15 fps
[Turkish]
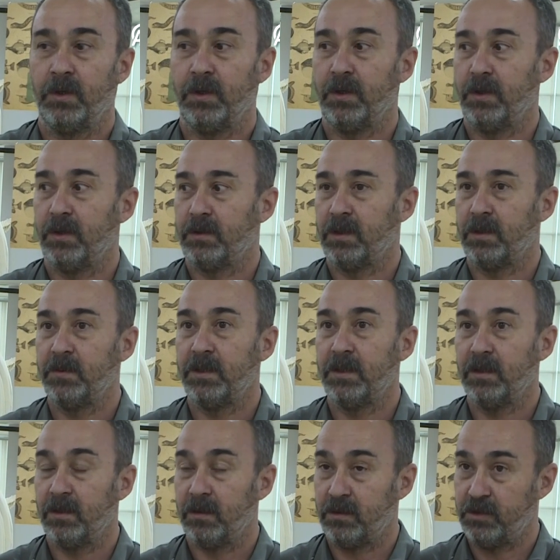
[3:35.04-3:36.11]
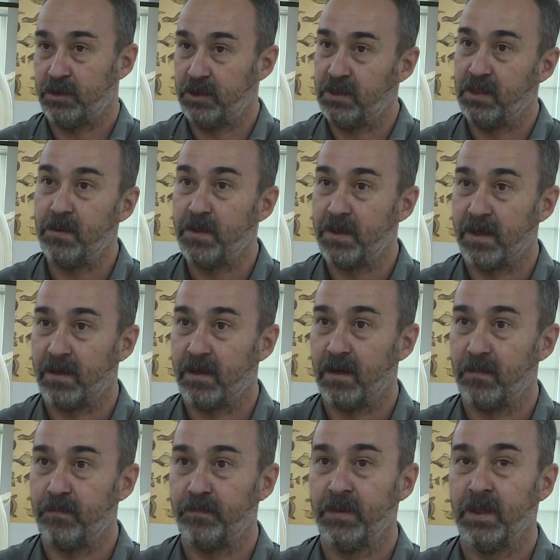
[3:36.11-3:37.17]
e, tabii ki ciddi bir
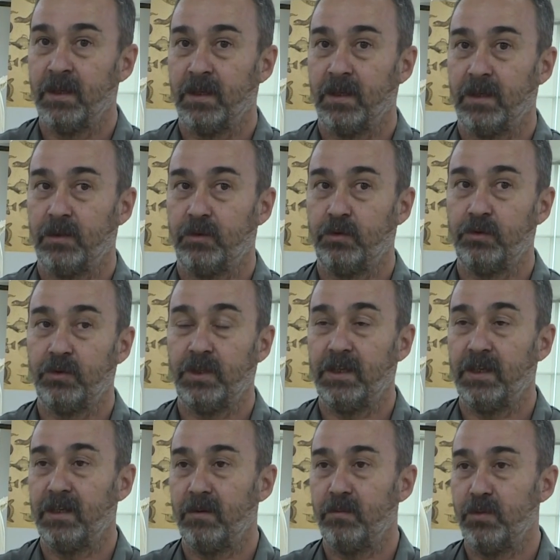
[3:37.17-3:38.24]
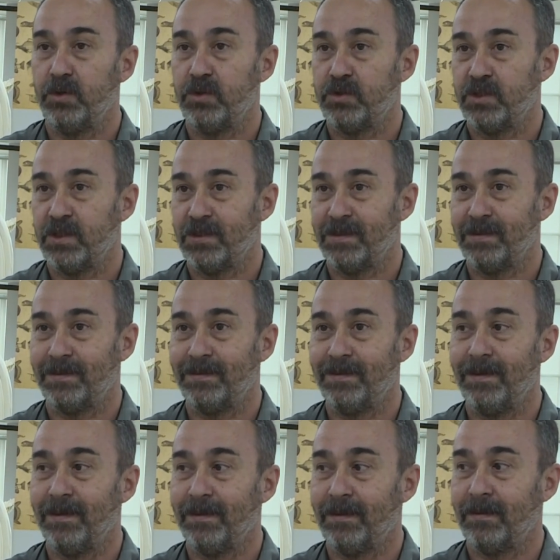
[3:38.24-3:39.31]
rakam. E, Türkiye'nin
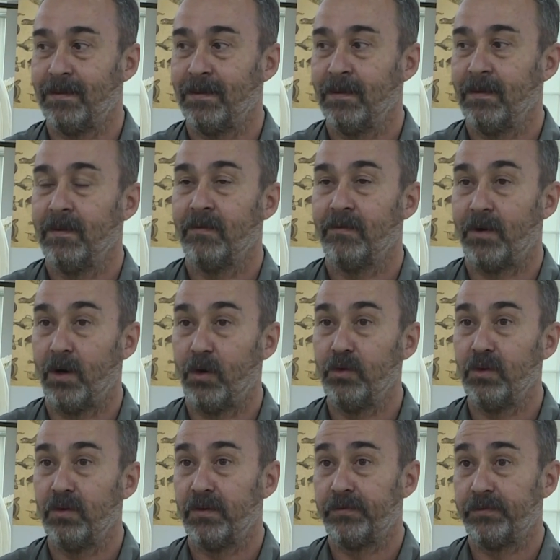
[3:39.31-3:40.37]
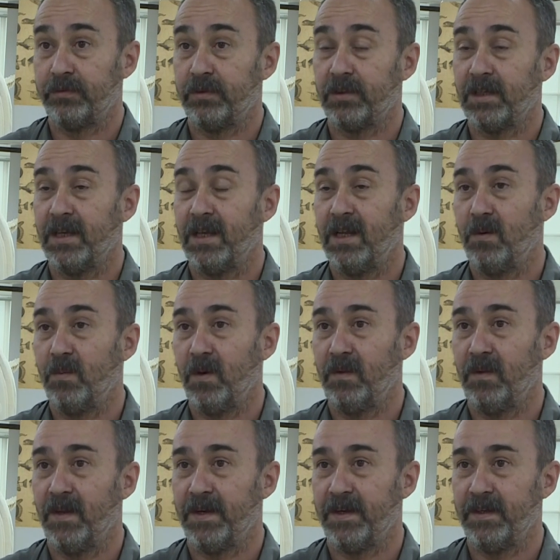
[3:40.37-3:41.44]
biyoçeşitlilik, fauna ve flora
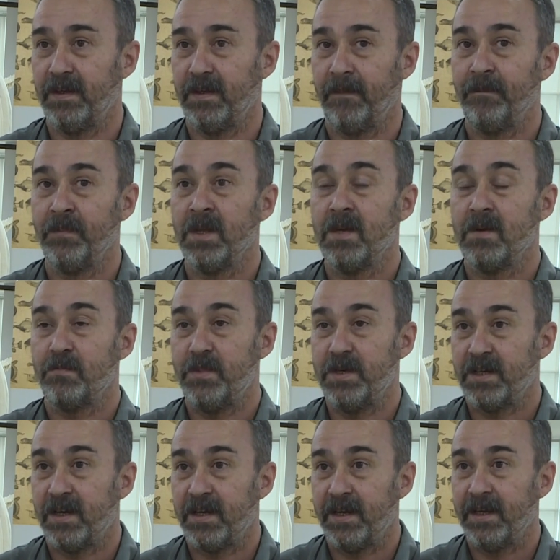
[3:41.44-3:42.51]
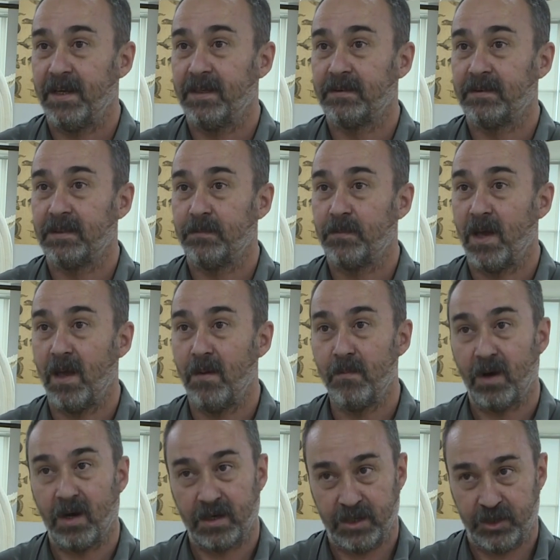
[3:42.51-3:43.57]
elemanlarını bir araya getirip hem
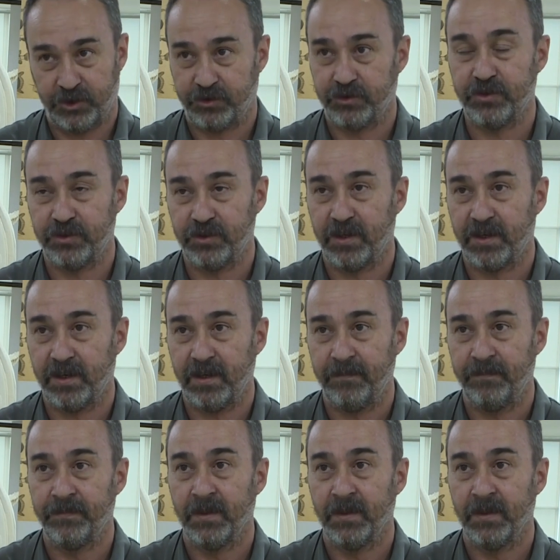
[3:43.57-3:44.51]
araştırıcılara